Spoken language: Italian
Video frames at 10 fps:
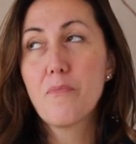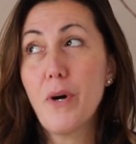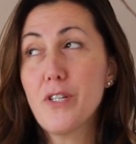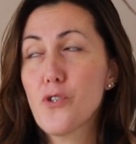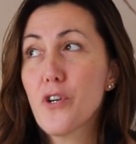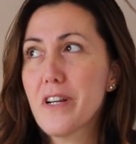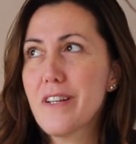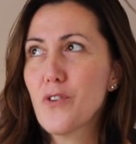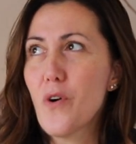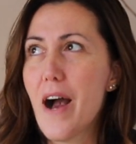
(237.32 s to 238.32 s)
Poi
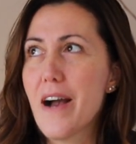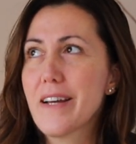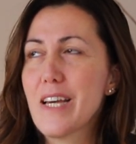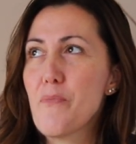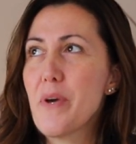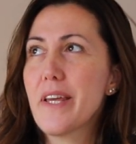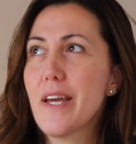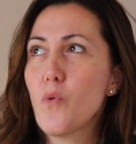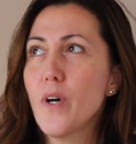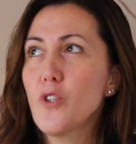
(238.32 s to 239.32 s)
sorrido anche
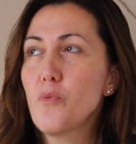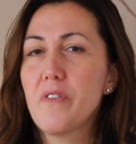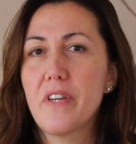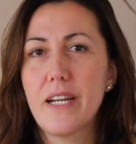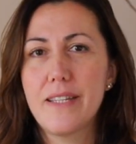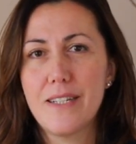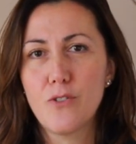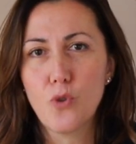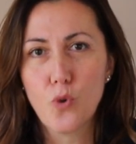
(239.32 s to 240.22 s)
perché quando mi viene detto